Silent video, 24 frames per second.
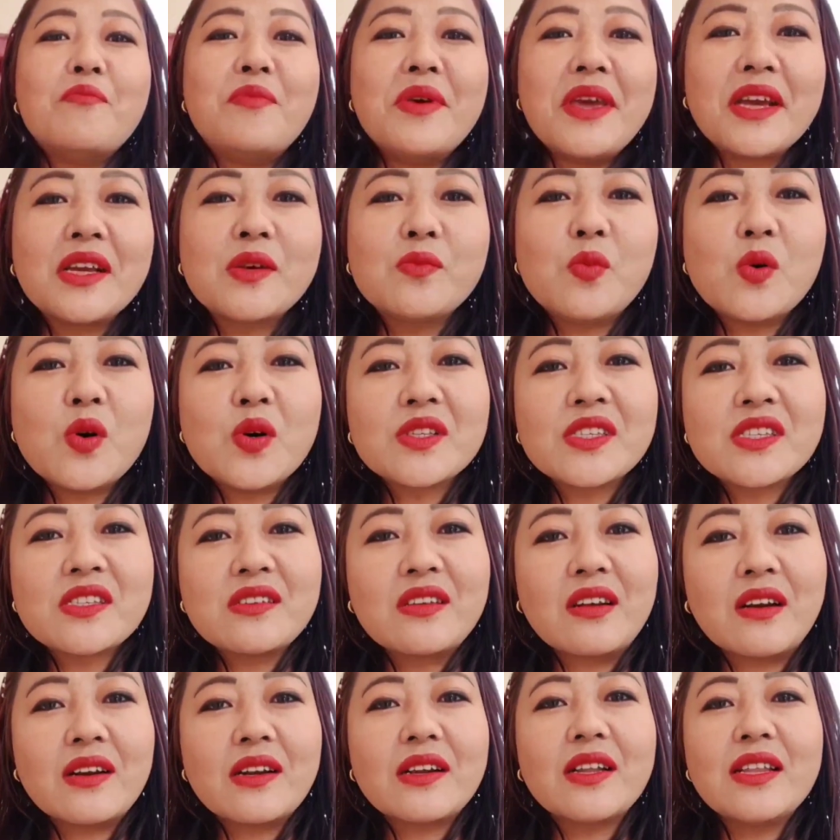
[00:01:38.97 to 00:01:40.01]
बिग बॉस
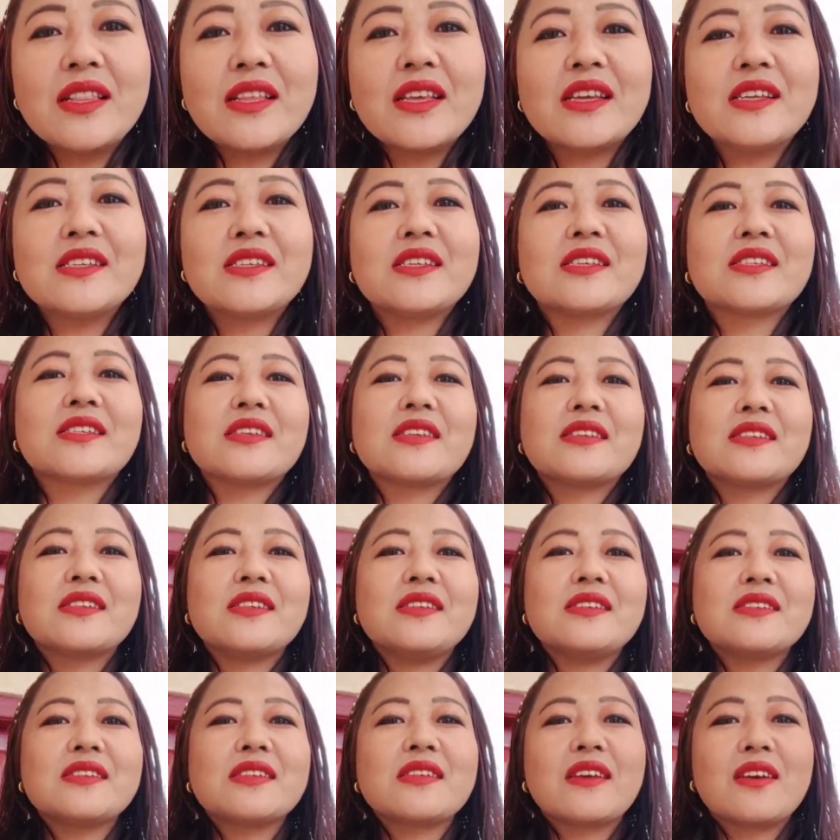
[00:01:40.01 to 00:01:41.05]
थर्टीन के जैसे
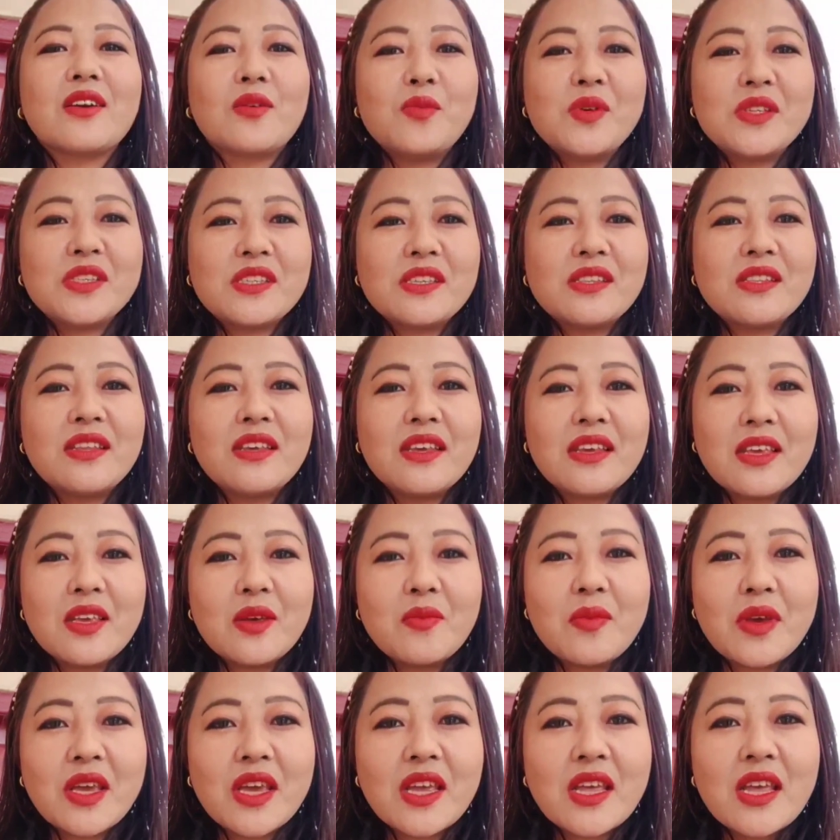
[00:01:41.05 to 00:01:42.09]
सीजन कभी जिंदगी
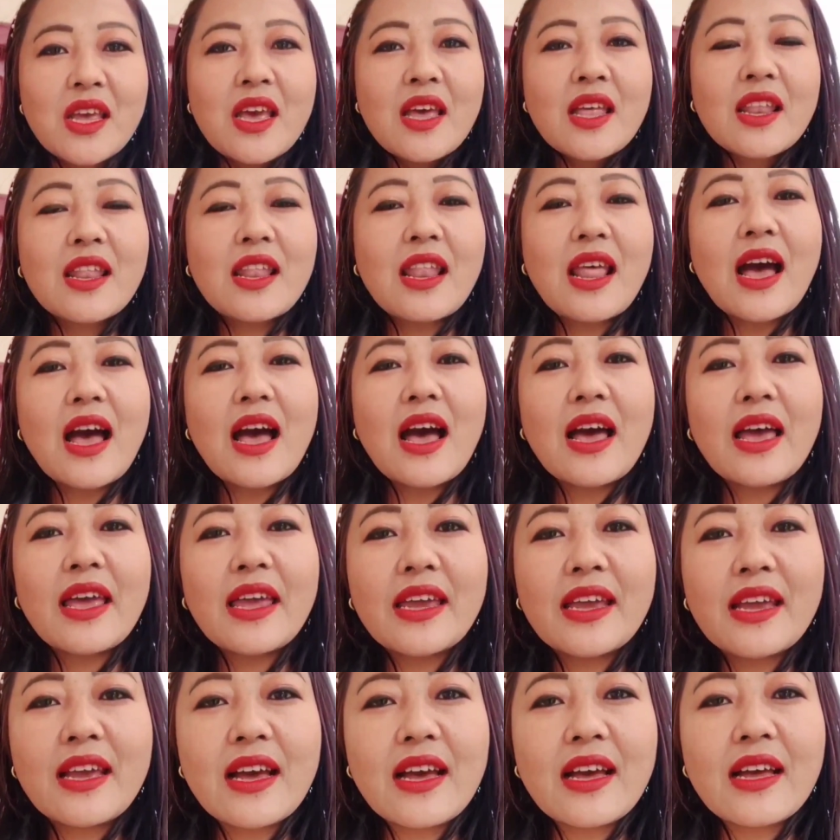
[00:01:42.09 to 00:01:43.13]
में ना
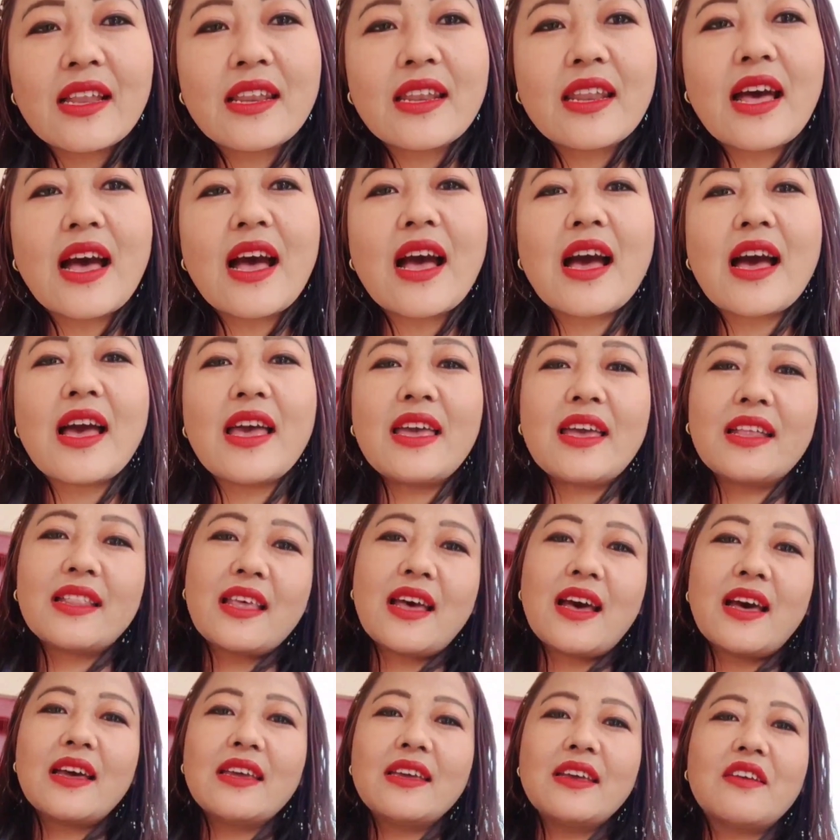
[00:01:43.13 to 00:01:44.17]
आएगा ना आया
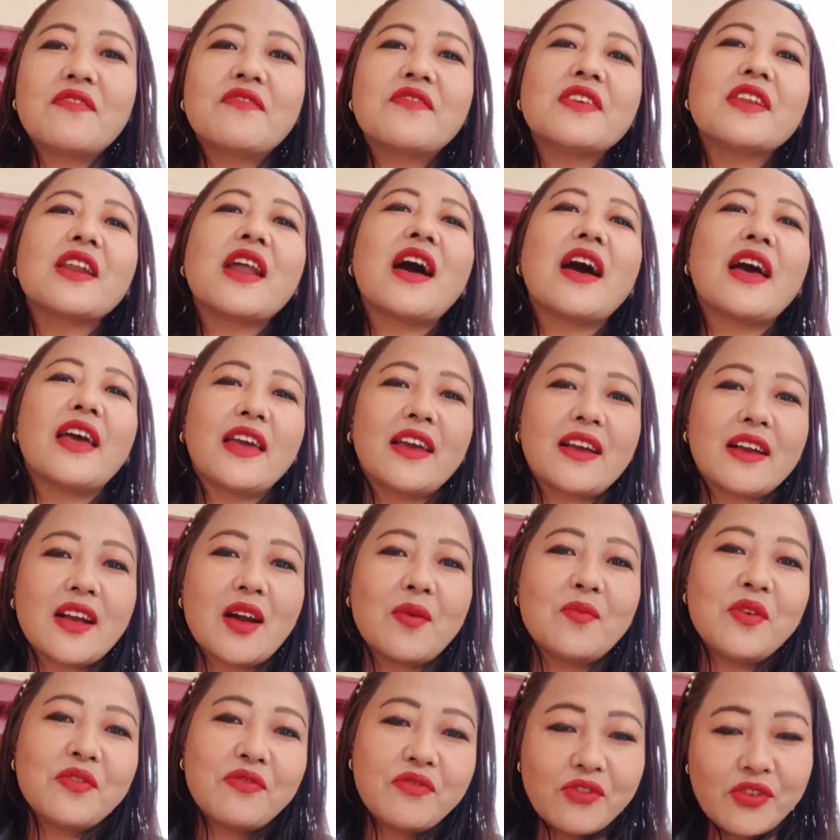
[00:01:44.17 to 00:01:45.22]
था या फिर
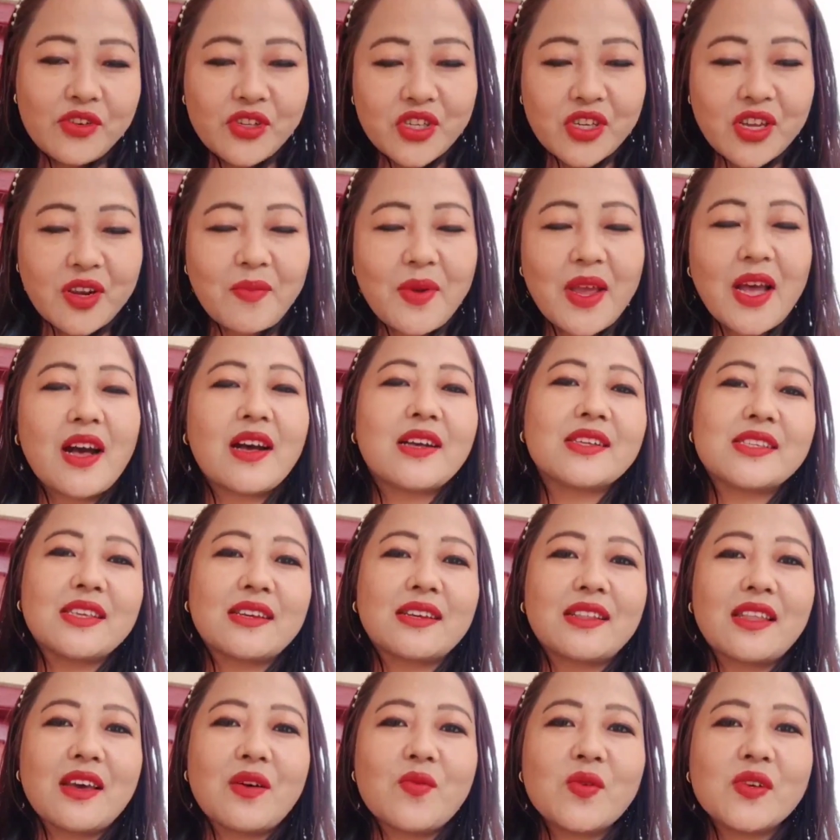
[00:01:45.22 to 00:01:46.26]
कभी फ्यूचर में आ
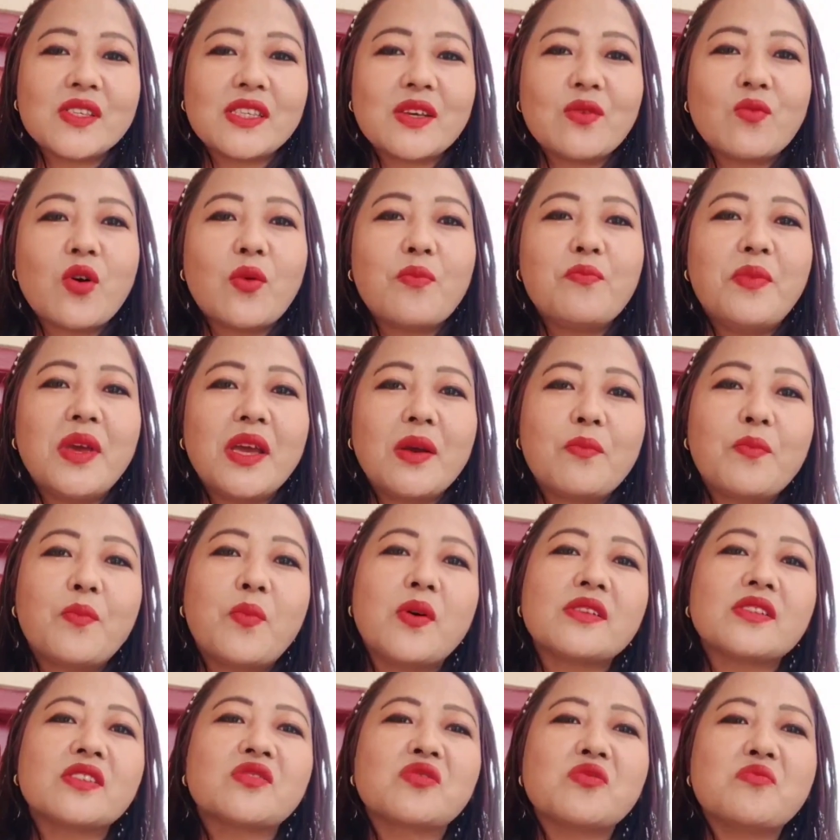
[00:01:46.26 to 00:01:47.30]
सकता है वैसे वो बिग
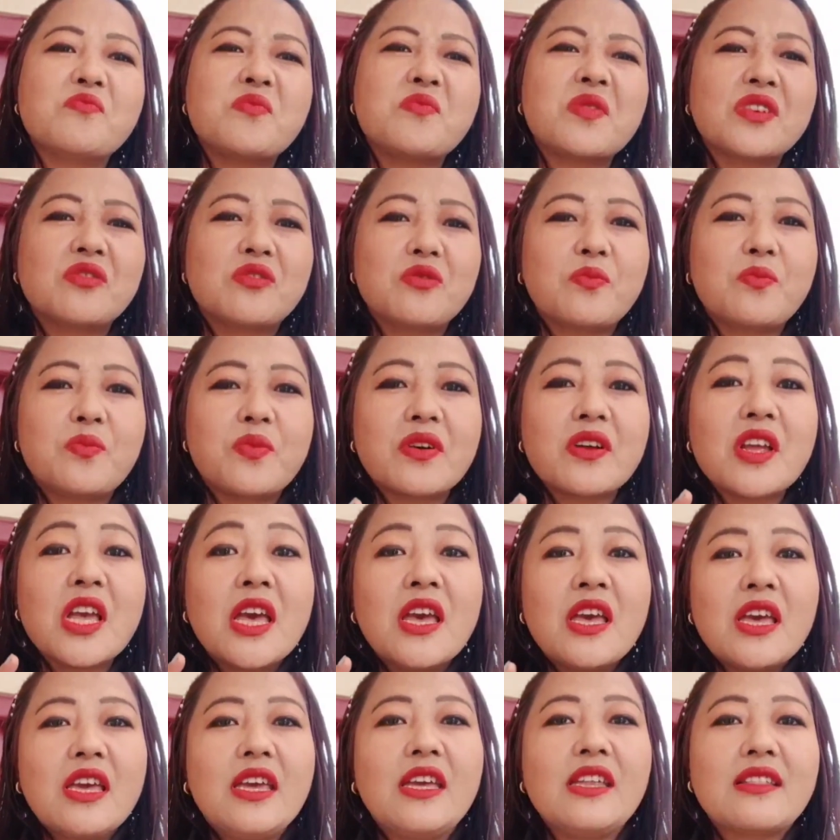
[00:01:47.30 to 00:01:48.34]
बॉस सुपर डुपर
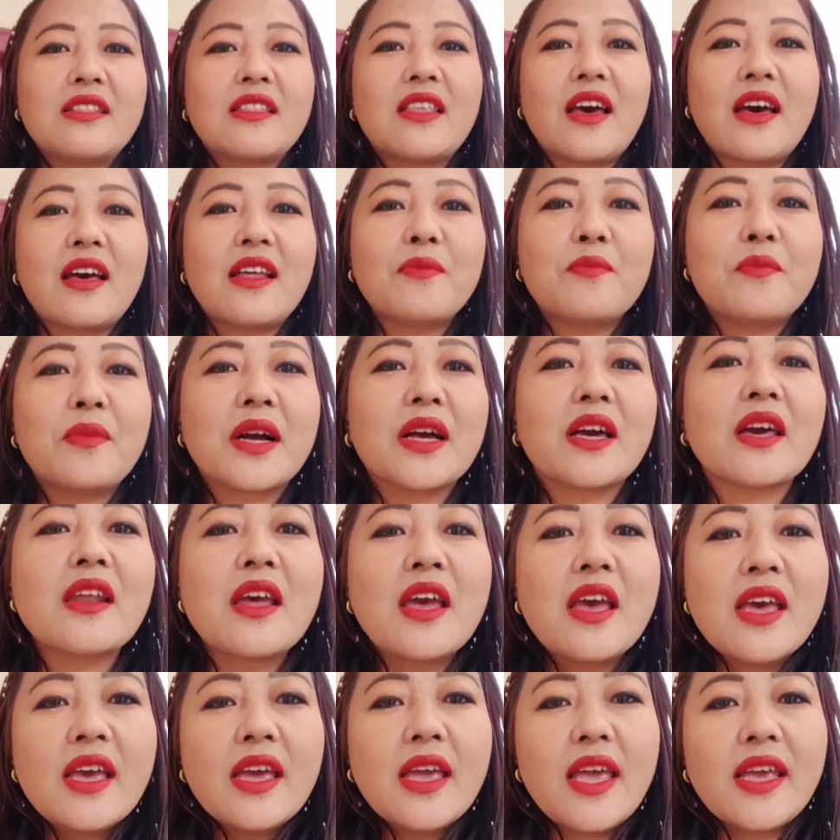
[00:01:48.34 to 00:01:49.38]
हिट था मगर
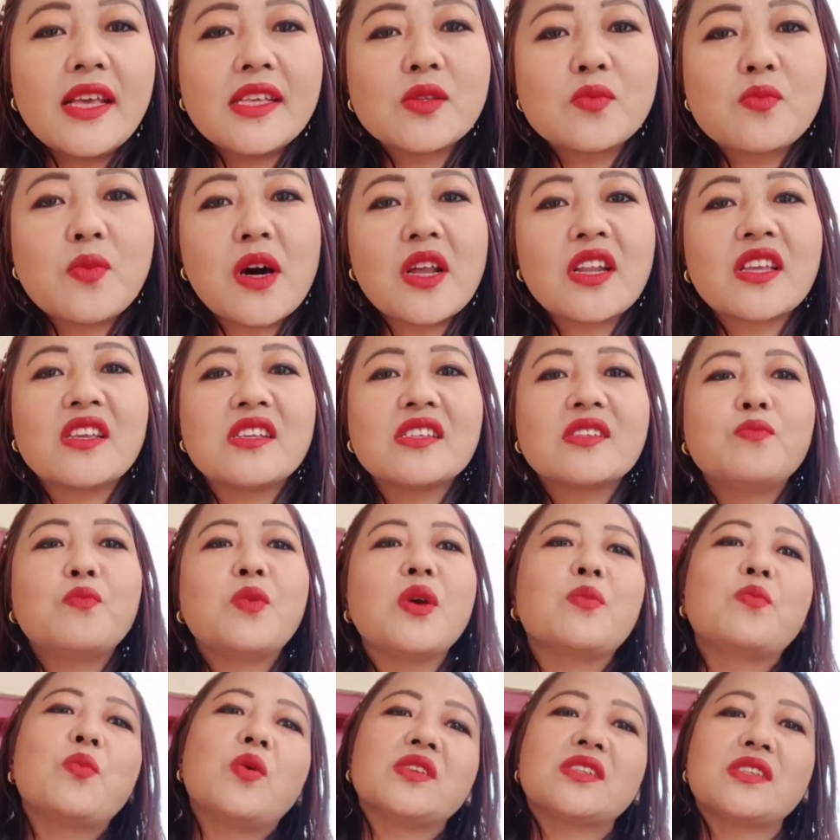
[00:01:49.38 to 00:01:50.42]
इस बार के
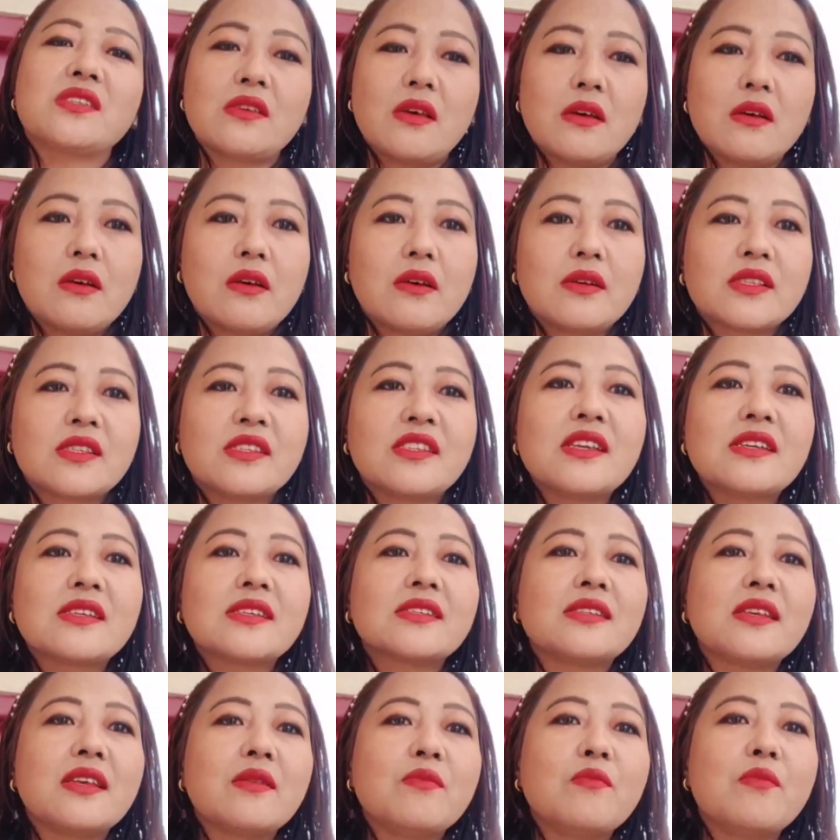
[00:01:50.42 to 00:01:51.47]
बिग बॉस
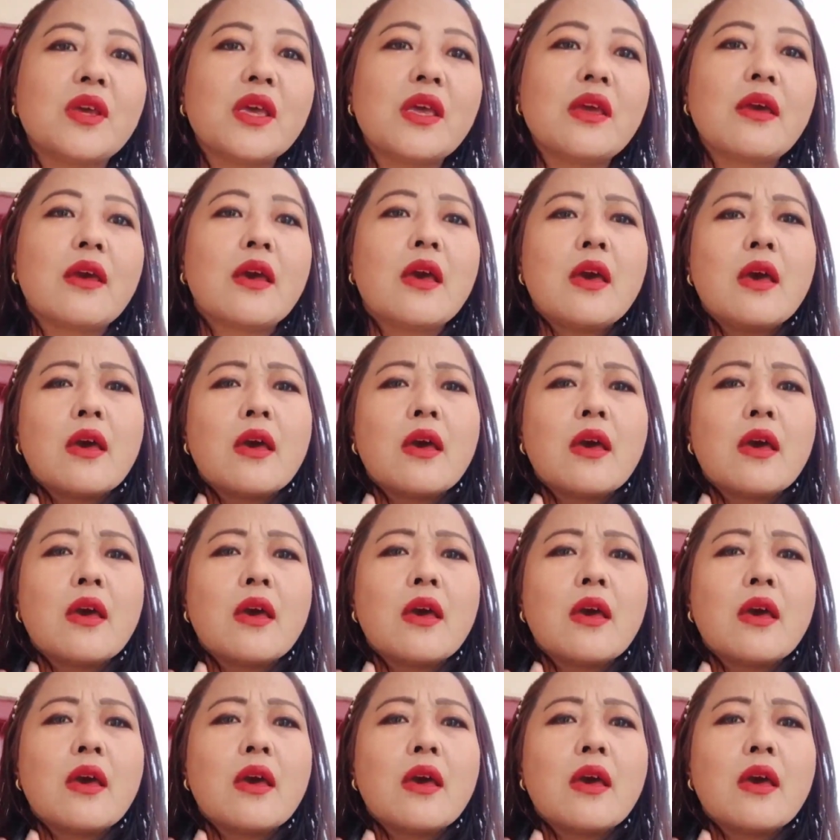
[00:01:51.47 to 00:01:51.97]
सिक्सटीन भी